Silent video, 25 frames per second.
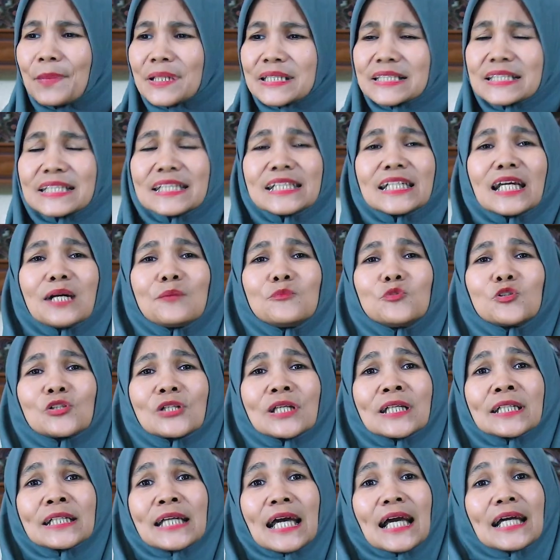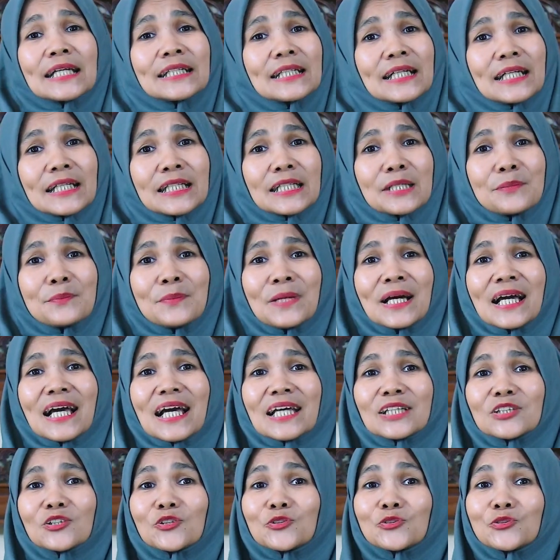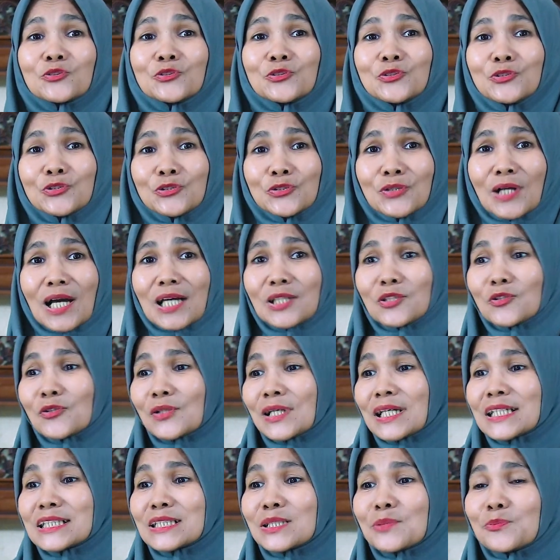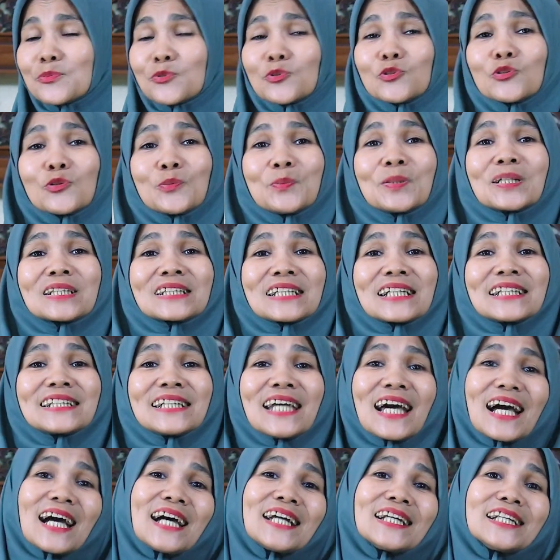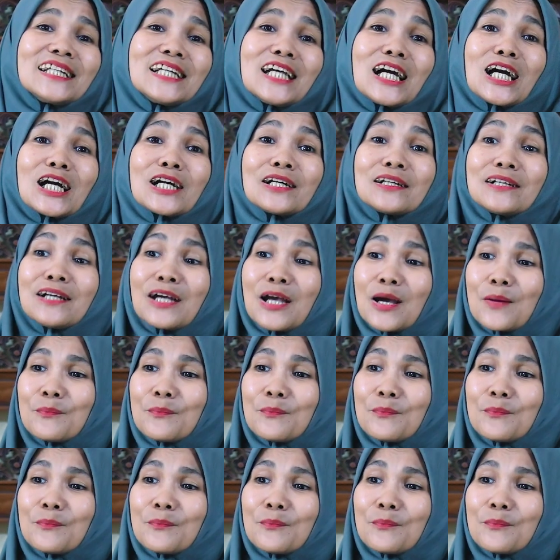Pastinya mungkin ada 5 atau 7 ataukah 10 pertanyaan yang